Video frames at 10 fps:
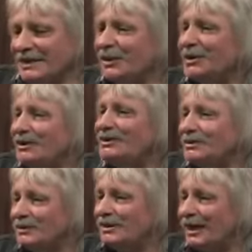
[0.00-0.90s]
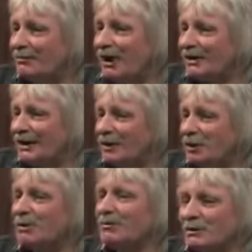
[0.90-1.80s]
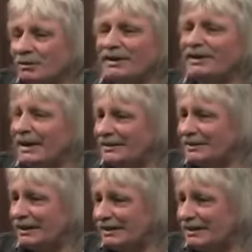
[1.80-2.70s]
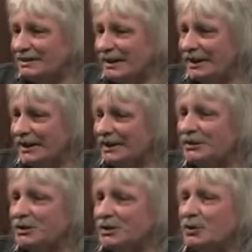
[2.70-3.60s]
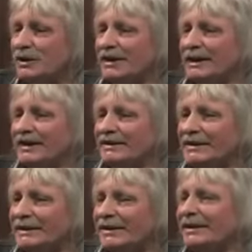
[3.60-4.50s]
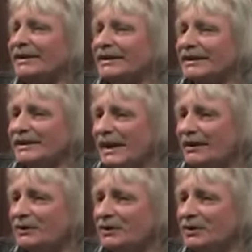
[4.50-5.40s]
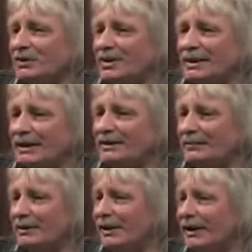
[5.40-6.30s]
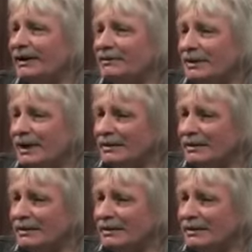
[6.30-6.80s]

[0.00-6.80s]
Leute zu uns nach Malta kommen. Wir bieten also da diese mhm. Atlantis-Studienreisen an. Die nächste Studienreise beginnt am